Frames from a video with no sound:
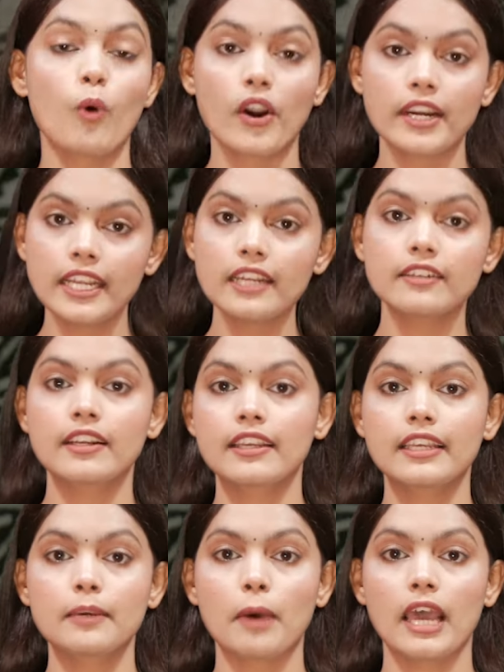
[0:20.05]
मॉर्निंग
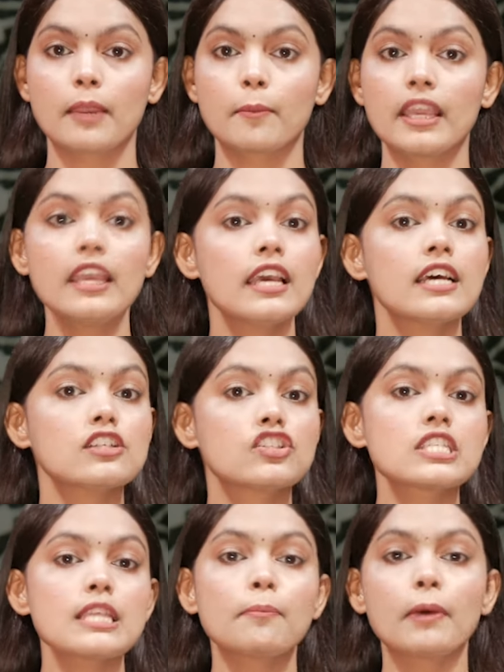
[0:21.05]
ड्रिंक के बारे में
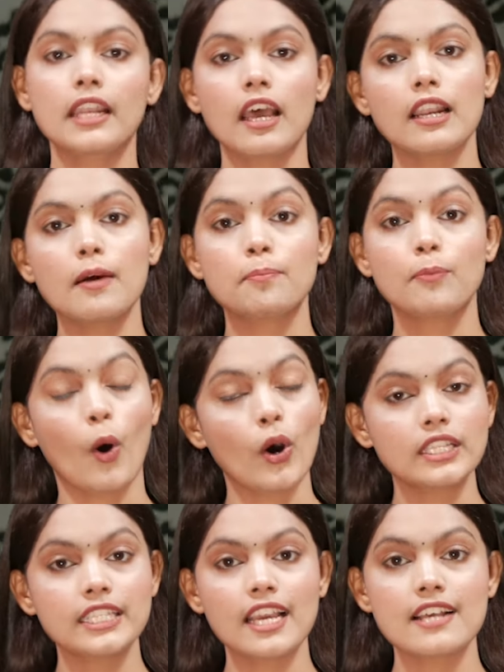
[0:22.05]
जिसे बनाना
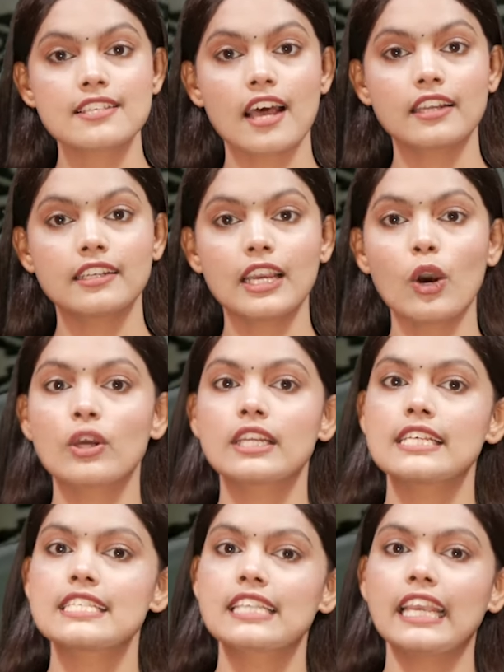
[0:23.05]
बहुत ही आसान है
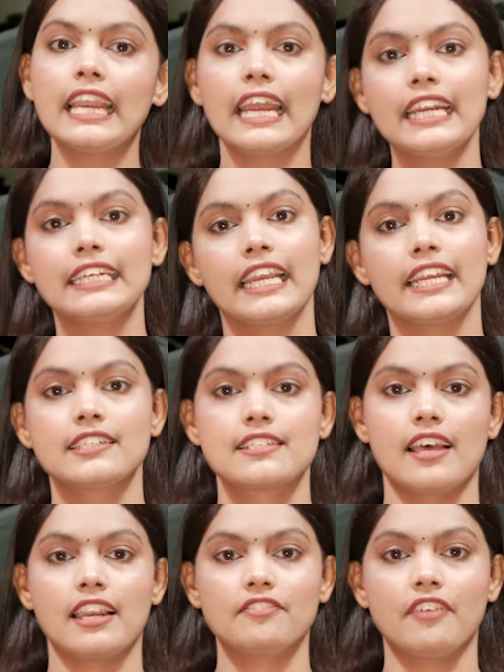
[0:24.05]
और इसके हैं ढेर
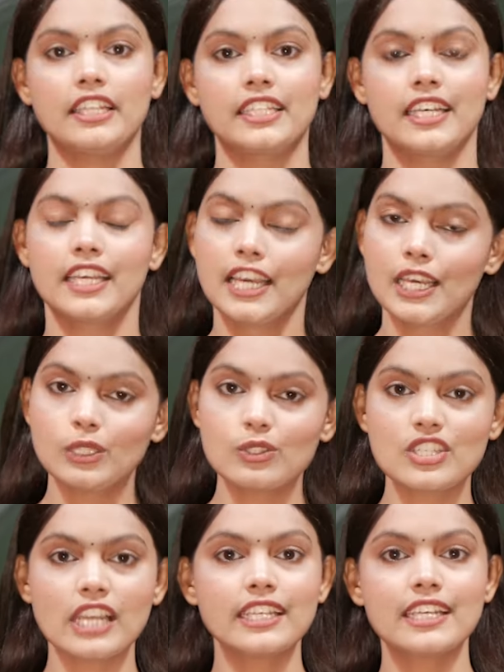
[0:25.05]
सारे फायदे
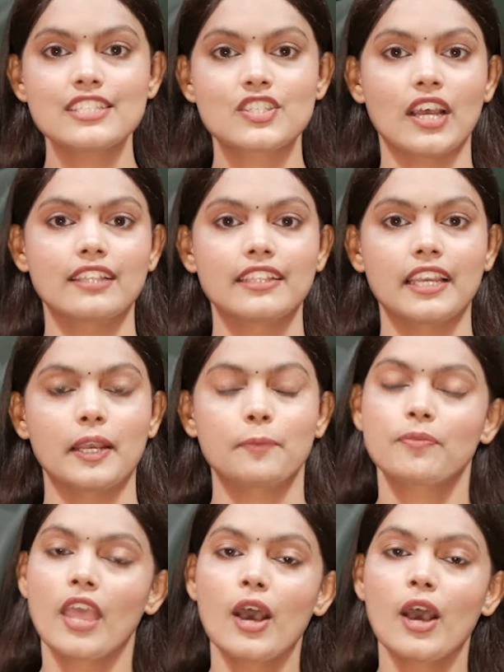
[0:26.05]
तो चलिए जानते हैं